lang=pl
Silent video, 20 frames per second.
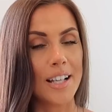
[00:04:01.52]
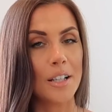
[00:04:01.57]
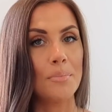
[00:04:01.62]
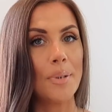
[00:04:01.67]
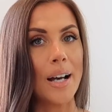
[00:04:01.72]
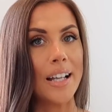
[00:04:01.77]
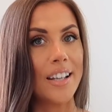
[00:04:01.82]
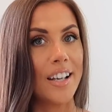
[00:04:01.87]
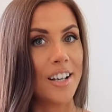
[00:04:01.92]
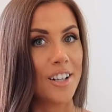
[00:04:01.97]

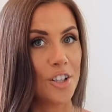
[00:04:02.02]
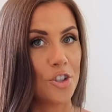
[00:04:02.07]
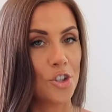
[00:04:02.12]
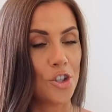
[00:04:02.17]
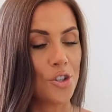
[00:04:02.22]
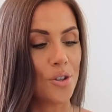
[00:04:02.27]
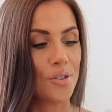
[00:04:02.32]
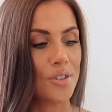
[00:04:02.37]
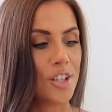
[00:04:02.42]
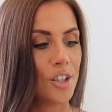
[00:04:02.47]
zadbanych,
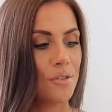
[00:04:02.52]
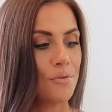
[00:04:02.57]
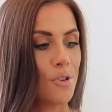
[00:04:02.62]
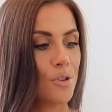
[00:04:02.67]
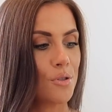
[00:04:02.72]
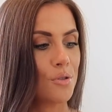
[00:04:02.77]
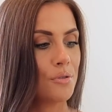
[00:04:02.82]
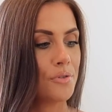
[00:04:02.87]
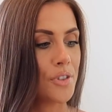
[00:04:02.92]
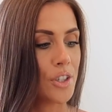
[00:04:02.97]
lśniących
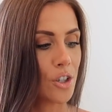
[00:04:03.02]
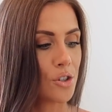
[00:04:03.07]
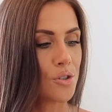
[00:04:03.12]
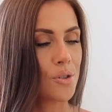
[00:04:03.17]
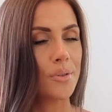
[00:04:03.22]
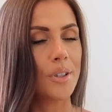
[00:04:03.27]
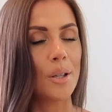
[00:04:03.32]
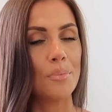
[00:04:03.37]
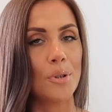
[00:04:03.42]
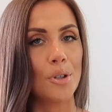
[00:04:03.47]
włosów i to
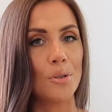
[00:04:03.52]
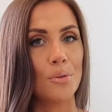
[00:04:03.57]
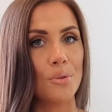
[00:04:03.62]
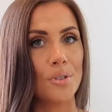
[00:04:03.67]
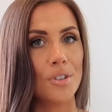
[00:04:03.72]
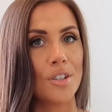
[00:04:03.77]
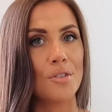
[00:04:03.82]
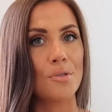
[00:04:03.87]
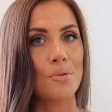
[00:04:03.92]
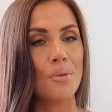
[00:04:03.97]
są te
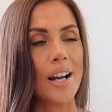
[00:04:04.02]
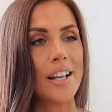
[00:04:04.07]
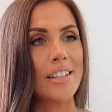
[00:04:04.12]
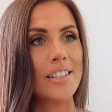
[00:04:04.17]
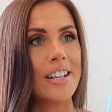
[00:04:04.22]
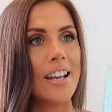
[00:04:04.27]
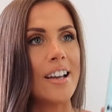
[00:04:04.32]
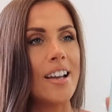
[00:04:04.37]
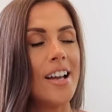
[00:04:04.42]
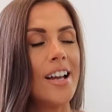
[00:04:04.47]
produkty.
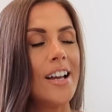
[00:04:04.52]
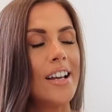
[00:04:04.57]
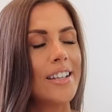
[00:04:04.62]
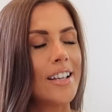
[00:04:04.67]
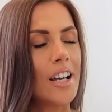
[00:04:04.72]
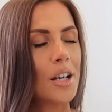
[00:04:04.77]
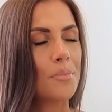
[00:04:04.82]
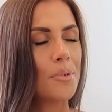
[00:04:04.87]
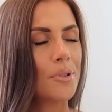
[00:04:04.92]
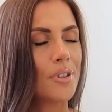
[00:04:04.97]
Słuchajcie,
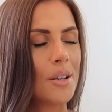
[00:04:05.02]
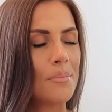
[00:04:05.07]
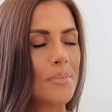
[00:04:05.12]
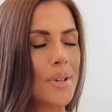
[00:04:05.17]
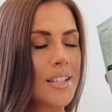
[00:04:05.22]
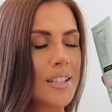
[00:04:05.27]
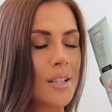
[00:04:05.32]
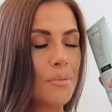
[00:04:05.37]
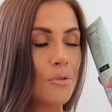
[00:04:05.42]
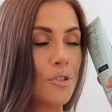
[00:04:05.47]
jak po tej
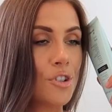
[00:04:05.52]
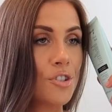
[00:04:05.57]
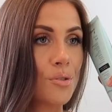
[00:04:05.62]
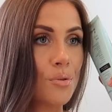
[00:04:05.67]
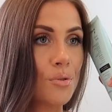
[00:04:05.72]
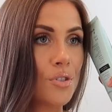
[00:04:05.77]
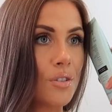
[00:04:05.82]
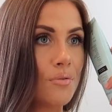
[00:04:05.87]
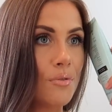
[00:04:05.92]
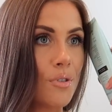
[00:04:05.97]
masce
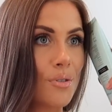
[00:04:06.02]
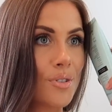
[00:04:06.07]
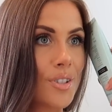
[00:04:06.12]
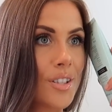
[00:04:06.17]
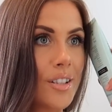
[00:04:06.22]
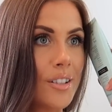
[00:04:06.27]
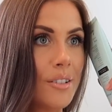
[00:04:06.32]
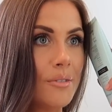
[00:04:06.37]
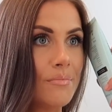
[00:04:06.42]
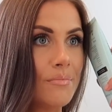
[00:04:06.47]
błyszczą się włosy?